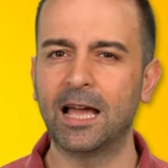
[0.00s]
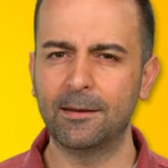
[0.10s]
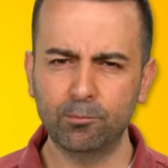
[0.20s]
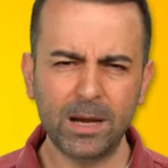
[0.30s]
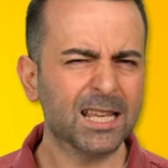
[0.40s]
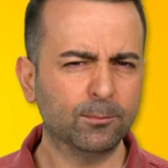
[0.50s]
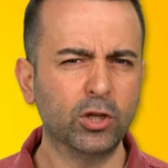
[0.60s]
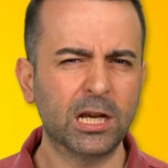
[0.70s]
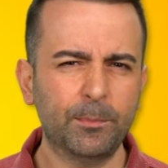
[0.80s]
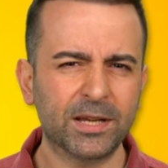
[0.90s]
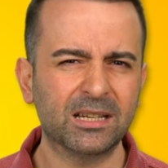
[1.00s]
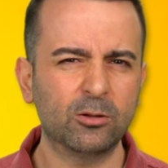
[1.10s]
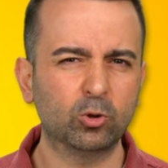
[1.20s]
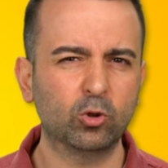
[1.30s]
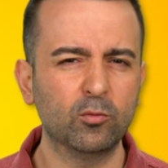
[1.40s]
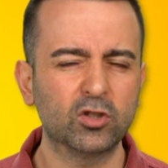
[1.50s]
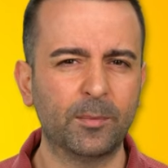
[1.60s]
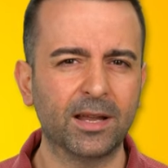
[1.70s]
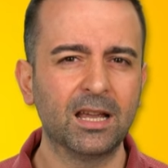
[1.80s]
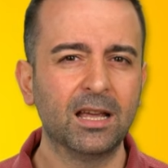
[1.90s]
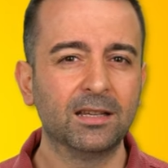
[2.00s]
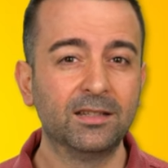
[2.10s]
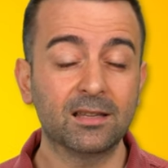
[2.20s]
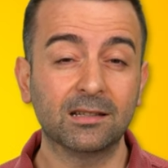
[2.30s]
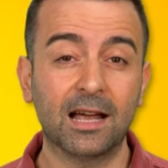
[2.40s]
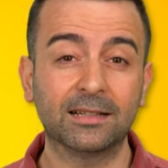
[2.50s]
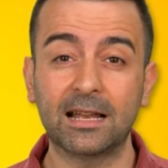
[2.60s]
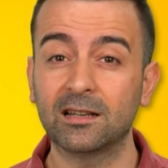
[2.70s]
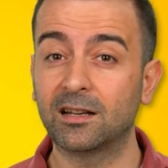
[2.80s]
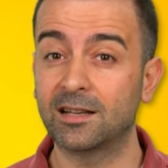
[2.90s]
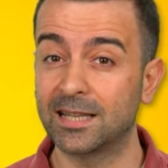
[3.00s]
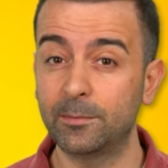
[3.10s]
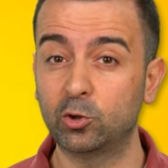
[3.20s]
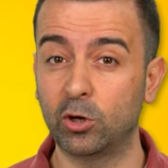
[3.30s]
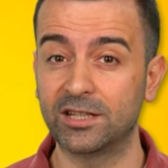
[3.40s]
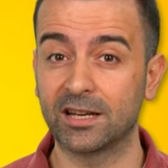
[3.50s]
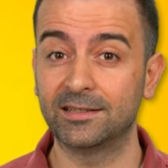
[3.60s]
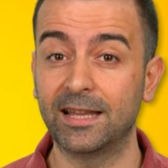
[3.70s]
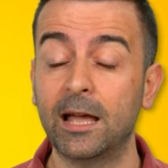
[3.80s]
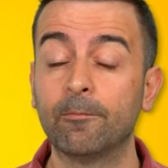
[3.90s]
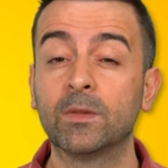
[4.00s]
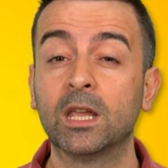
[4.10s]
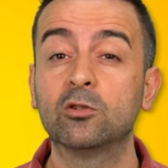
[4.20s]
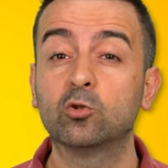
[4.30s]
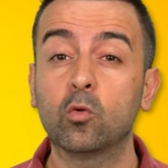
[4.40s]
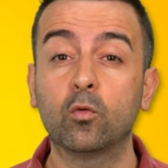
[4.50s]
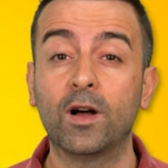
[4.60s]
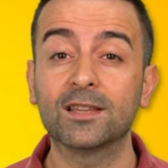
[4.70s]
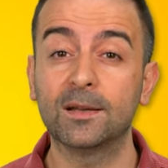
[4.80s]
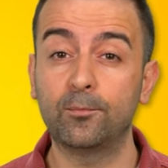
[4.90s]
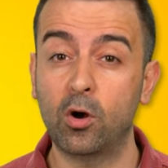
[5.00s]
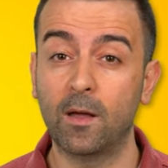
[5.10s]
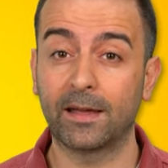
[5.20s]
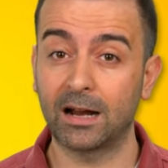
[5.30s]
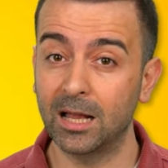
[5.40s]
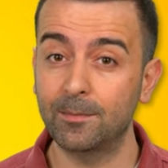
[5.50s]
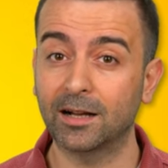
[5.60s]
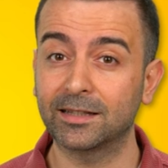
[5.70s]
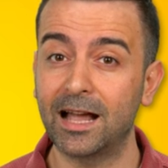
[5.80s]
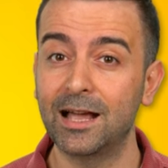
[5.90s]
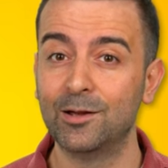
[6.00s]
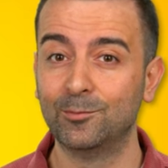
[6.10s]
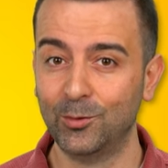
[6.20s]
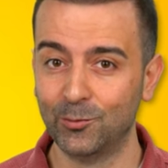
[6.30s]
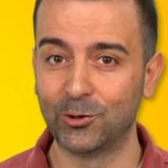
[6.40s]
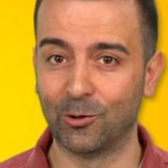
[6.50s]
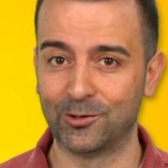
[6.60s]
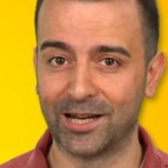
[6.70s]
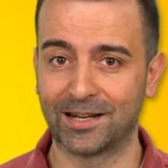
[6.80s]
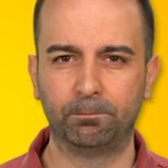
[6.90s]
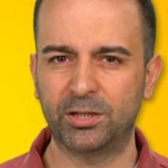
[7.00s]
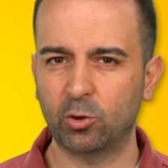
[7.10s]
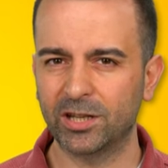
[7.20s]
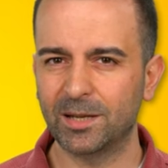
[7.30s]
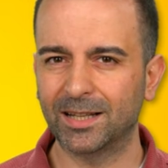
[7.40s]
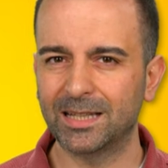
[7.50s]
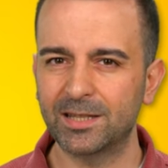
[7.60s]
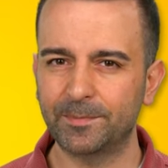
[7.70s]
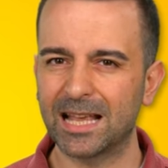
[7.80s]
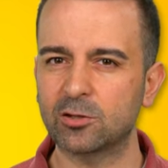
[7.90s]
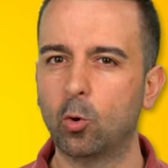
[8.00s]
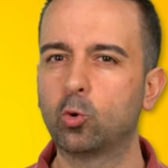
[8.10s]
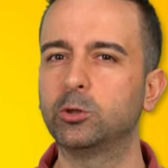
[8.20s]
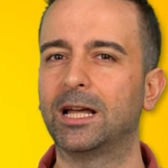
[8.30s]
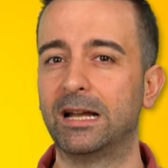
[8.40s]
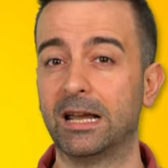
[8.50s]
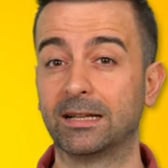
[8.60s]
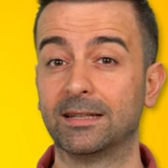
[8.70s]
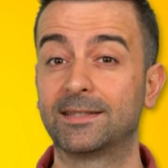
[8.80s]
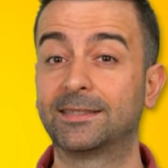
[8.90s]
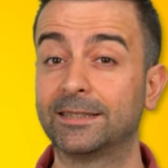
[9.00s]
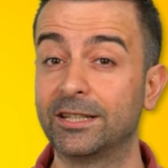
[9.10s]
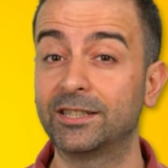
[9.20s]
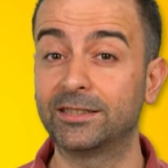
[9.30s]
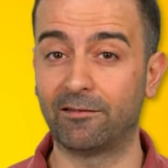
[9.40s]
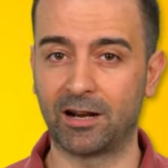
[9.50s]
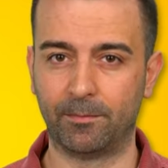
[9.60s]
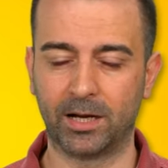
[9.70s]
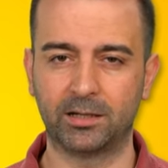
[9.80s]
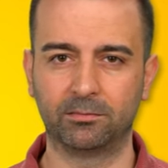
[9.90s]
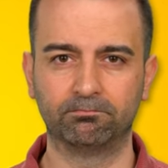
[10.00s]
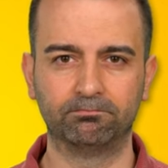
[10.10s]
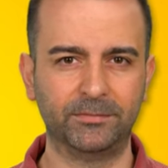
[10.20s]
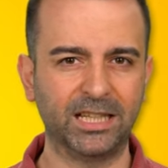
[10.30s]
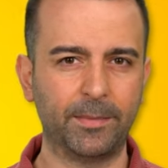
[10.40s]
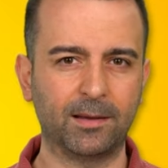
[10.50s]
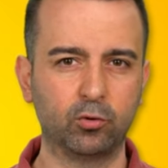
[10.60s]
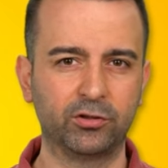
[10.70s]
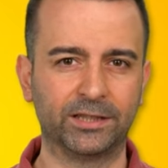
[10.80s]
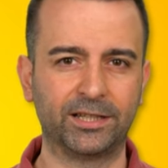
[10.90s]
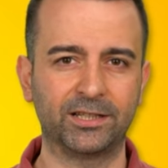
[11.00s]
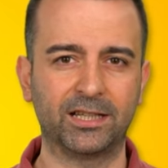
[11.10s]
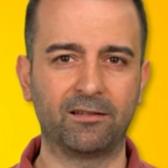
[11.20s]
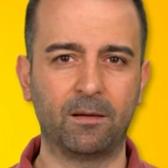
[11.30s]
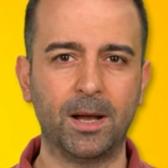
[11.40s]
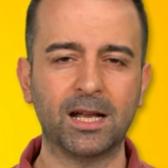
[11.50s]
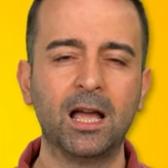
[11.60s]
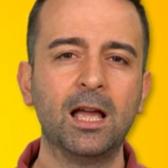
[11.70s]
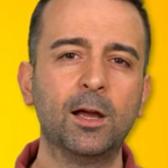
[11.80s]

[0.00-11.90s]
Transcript: Yani biraz bunların peşine düştüğümüz zaman yazılılardan kısa bir süre içerisinde çok fazla puanlar almak da mümkün olacak. Bir sonraki maddemiz biraz okullarla alakalı. Stratejik davranmak. Ne demek bu stratejik davranmak?